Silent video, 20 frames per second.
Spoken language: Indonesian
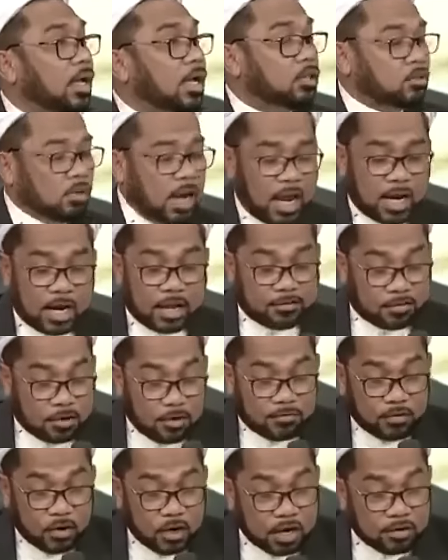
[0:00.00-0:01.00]
Itulah
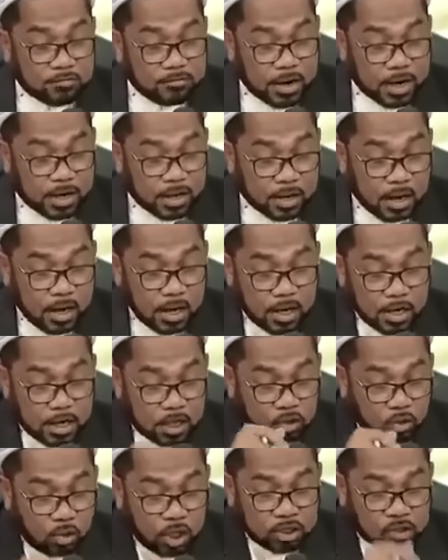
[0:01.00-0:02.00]
The Founding Father.
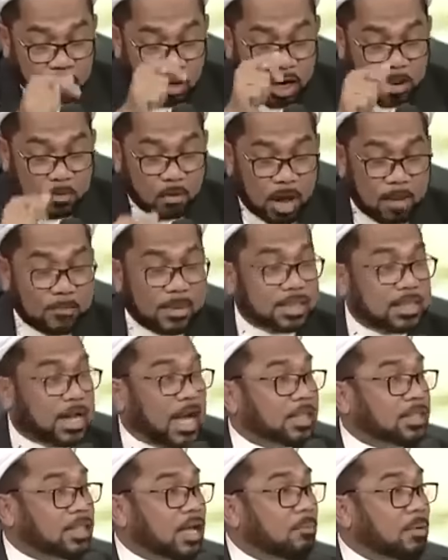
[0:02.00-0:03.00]
Ditulis oleh Muhammad
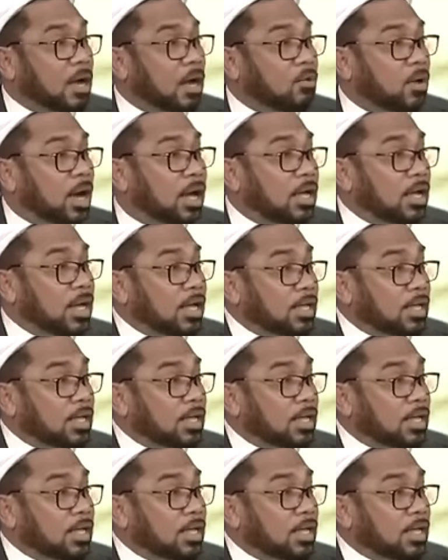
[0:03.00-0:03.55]
Hatta bahwa